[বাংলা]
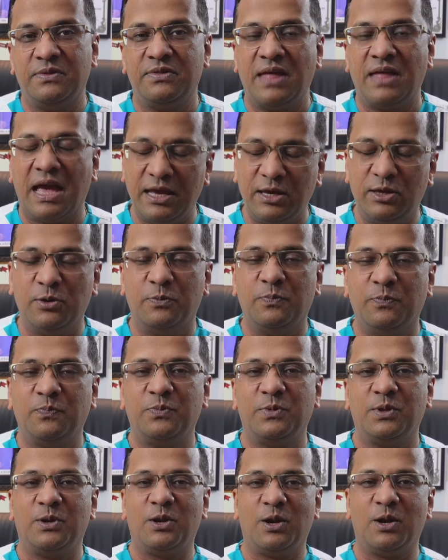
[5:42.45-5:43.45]
থ্যাংক ইউ
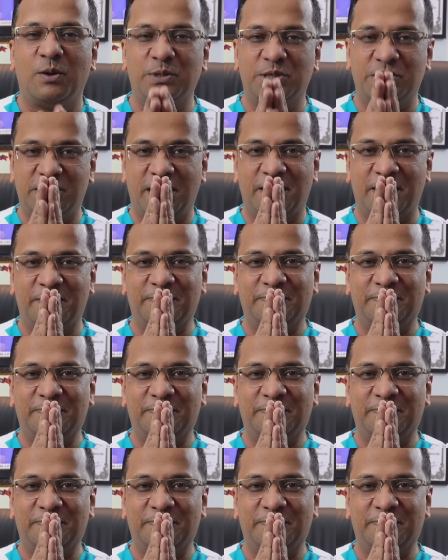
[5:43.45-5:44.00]
নমস্কার